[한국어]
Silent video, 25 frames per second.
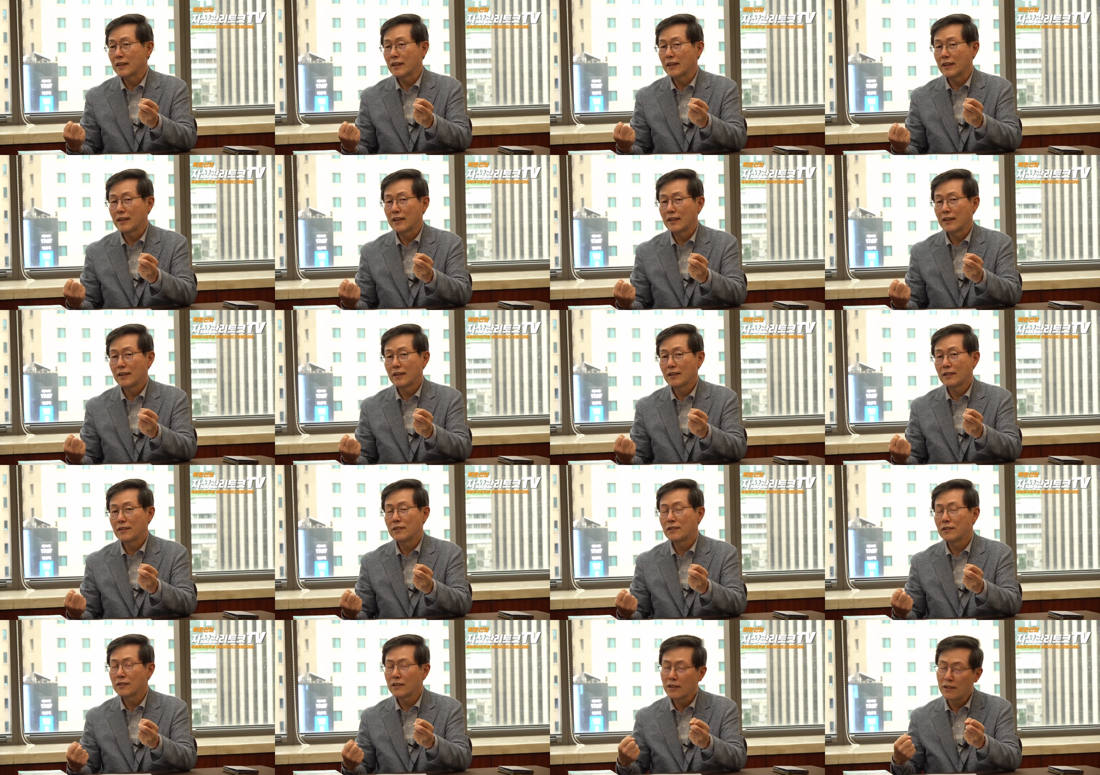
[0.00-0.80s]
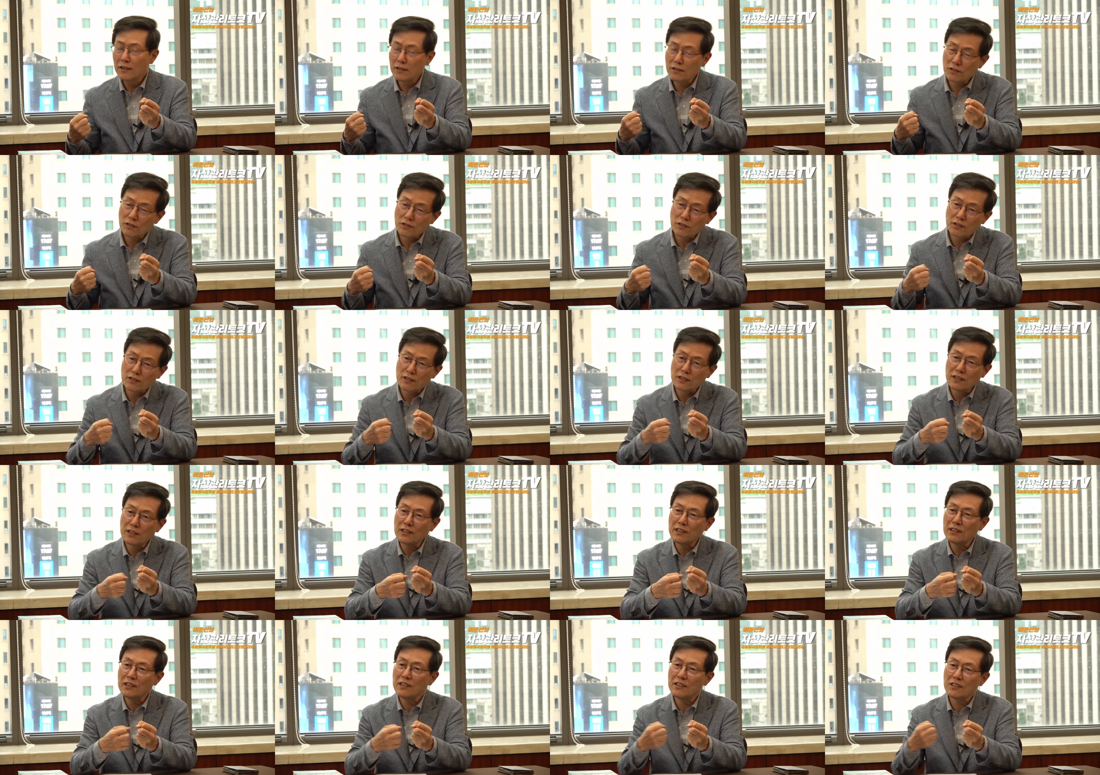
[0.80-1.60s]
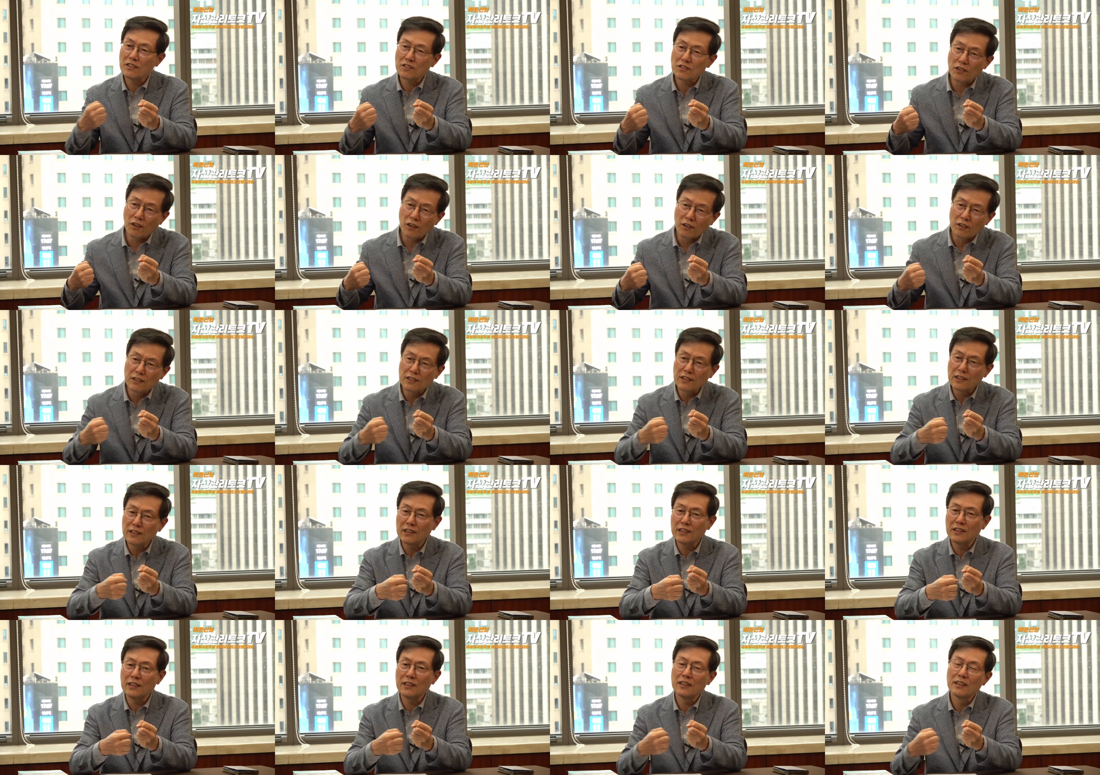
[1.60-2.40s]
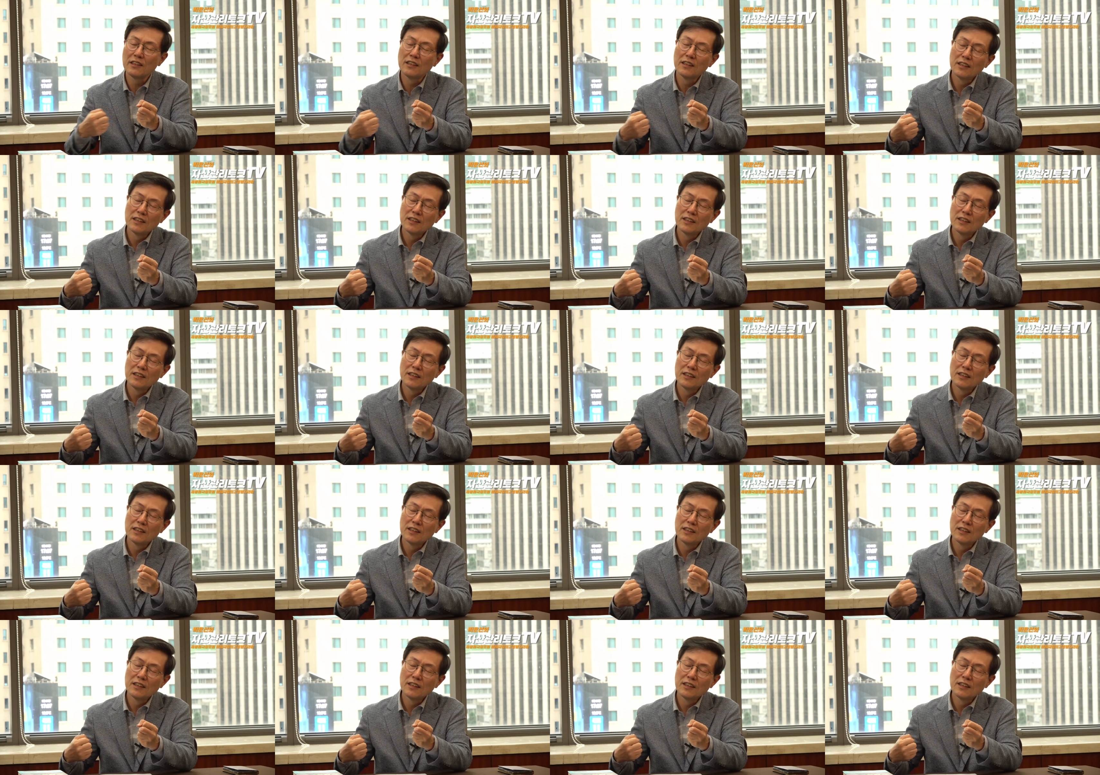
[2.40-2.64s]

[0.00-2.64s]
아, 거기에는 전기, 전기